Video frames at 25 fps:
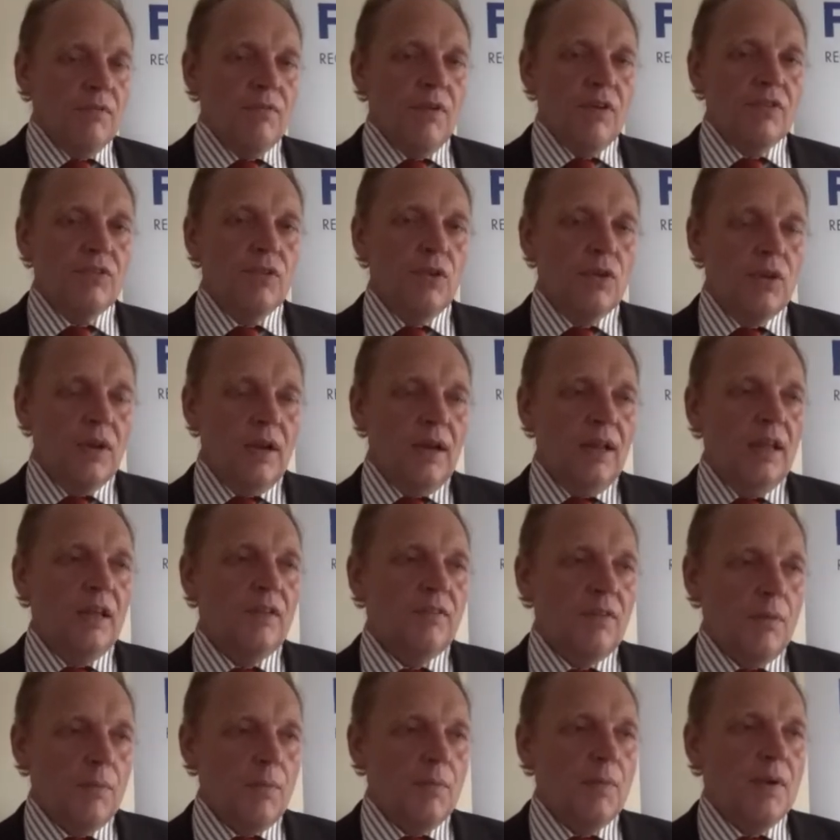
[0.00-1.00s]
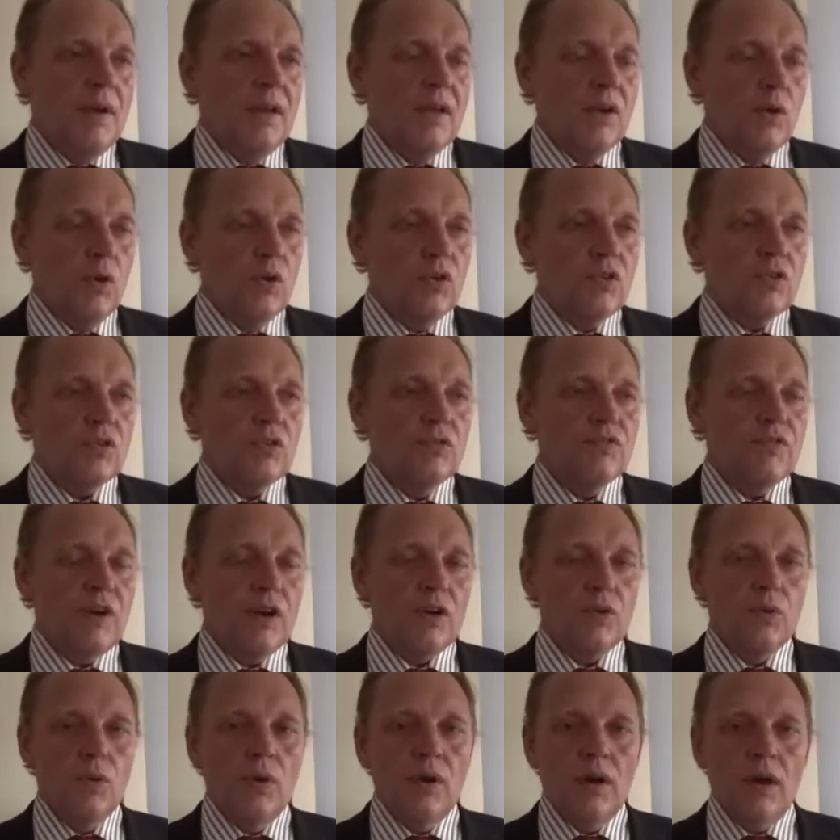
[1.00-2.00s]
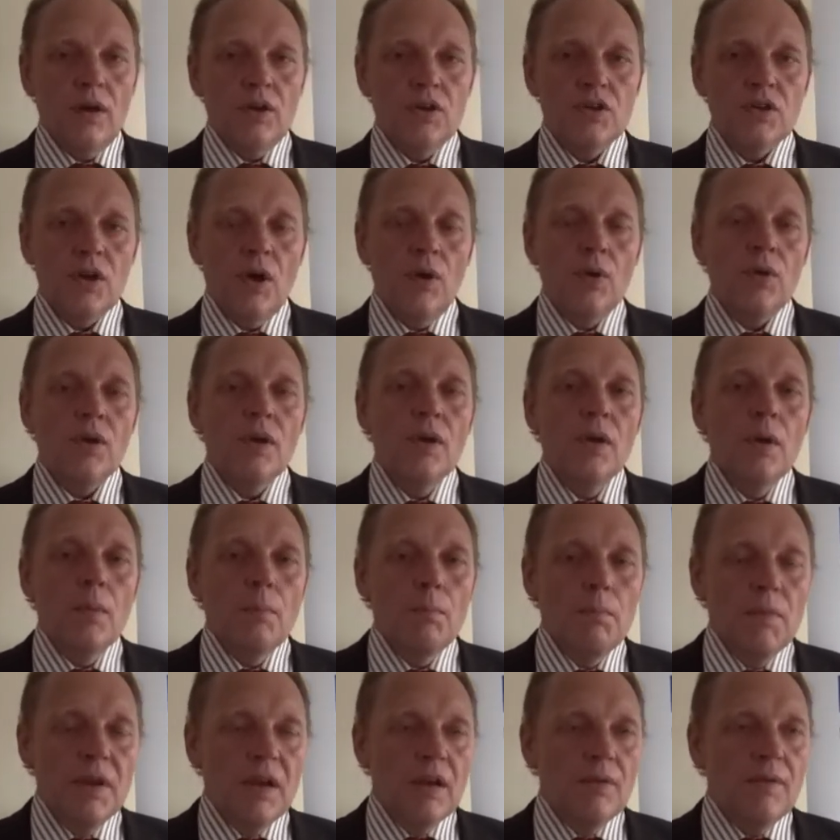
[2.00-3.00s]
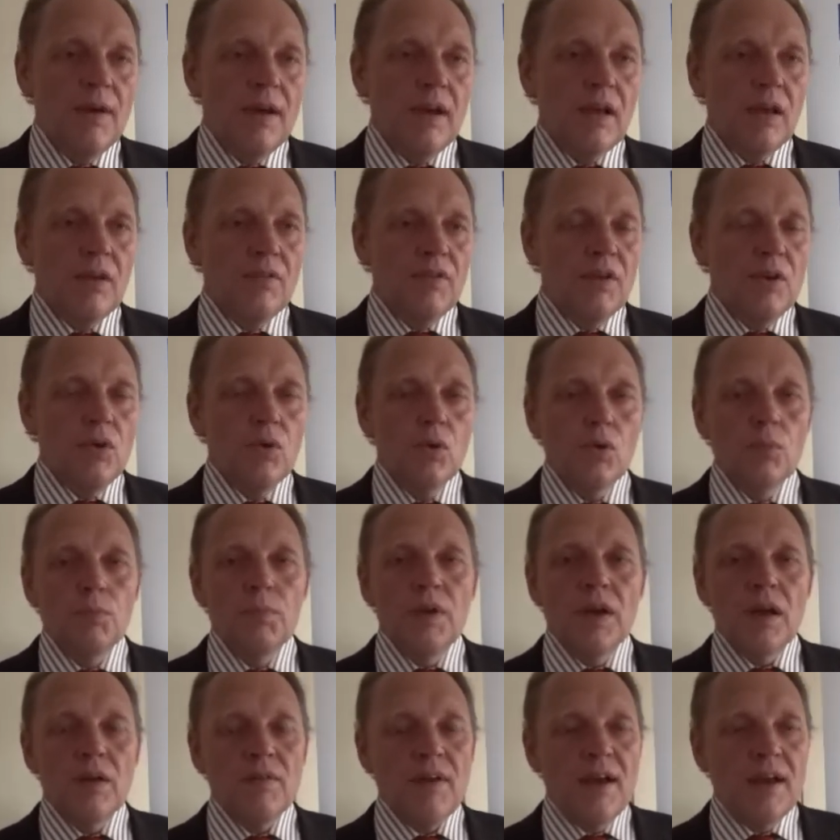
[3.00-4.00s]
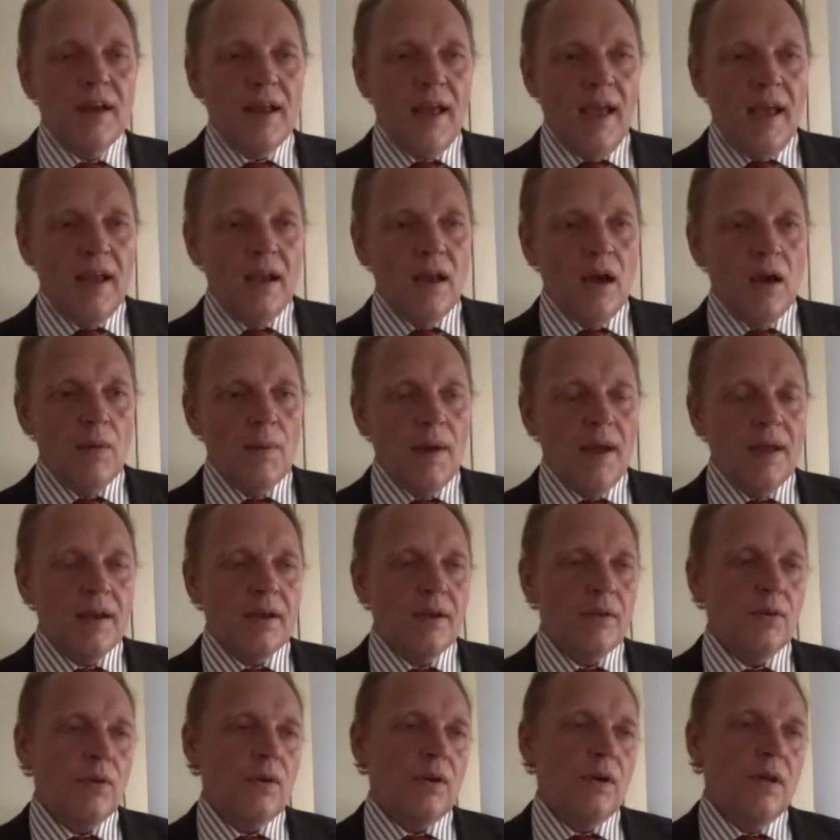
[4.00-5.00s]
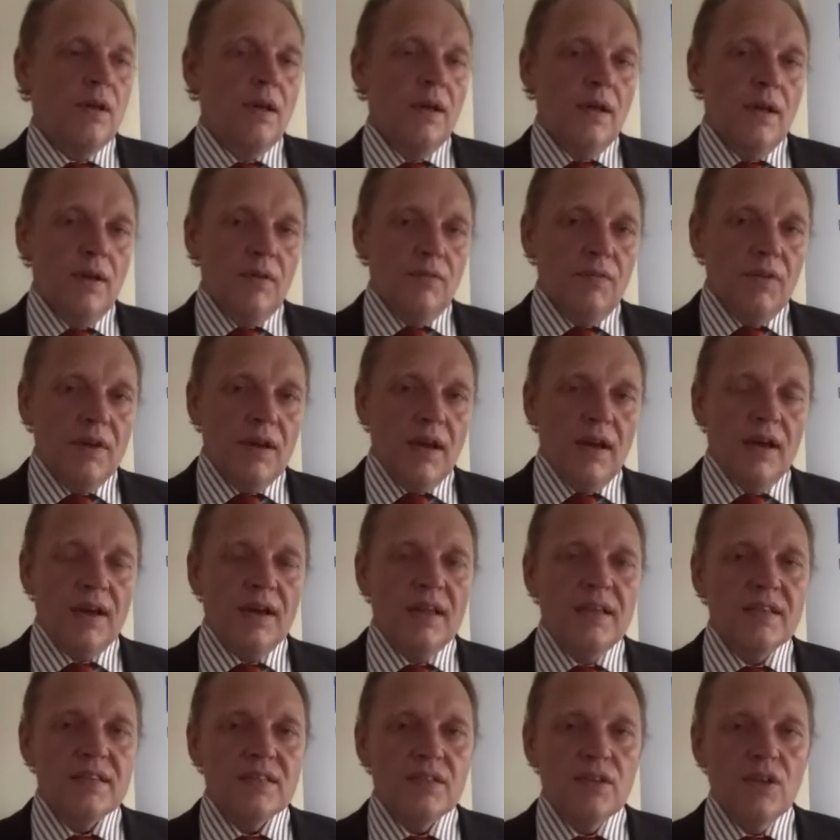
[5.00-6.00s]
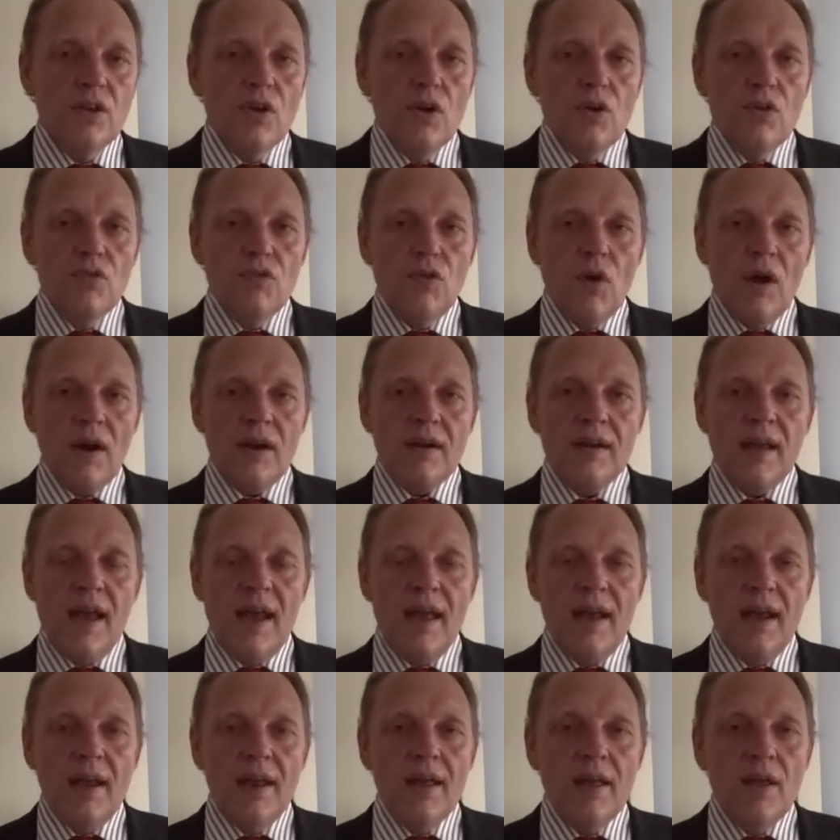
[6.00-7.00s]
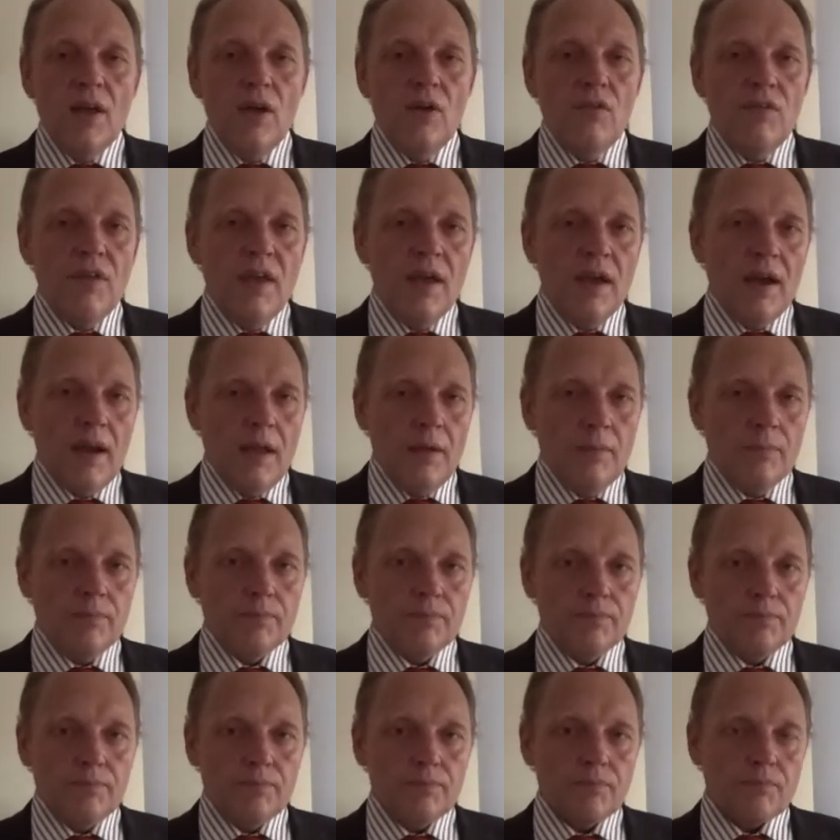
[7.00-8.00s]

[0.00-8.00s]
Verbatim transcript: Was natürlich, wenn man mal die Kostenfaktoren anschaut, Mitarbeitergewinnung, Mitarbeitereinarbeitung, wieder ein Riesenvorteil wäre.